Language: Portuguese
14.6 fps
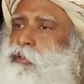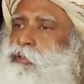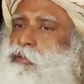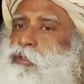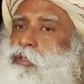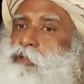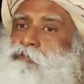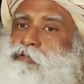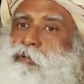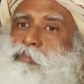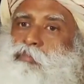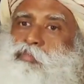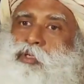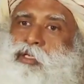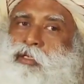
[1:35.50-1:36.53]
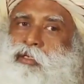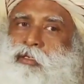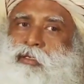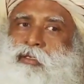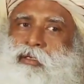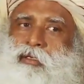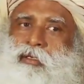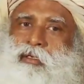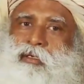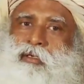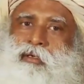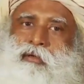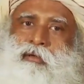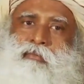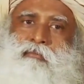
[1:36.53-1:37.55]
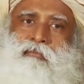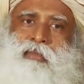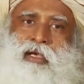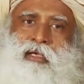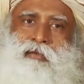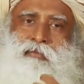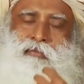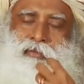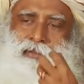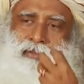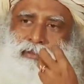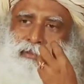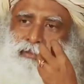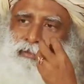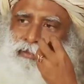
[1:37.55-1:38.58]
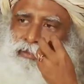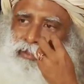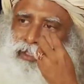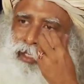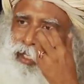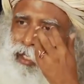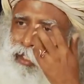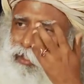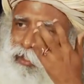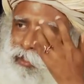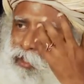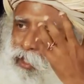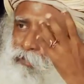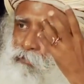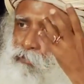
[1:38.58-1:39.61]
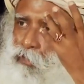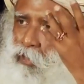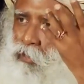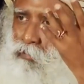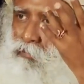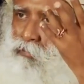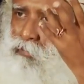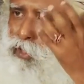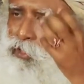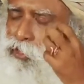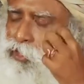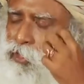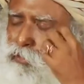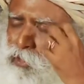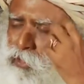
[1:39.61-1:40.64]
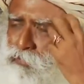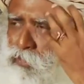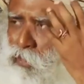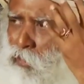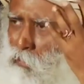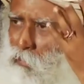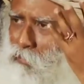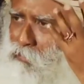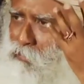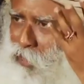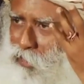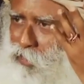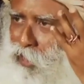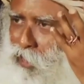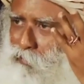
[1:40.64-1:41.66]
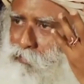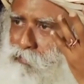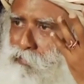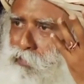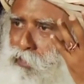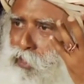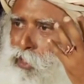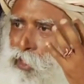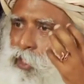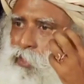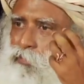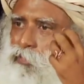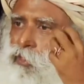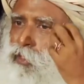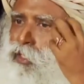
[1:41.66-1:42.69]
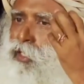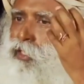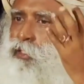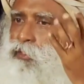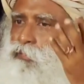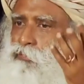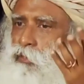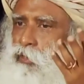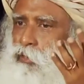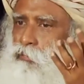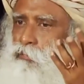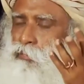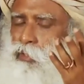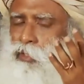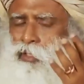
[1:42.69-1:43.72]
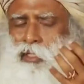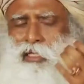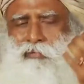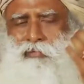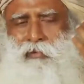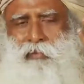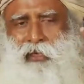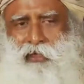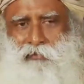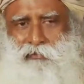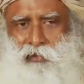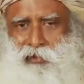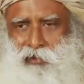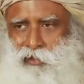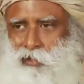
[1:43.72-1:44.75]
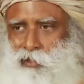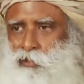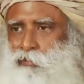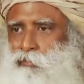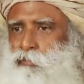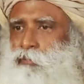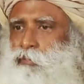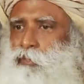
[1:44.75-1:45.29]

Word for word: Portanto, se um ser cria uma forma, o sonho é uma forma por si só. Se ele cria uma forma, ela se manifestará.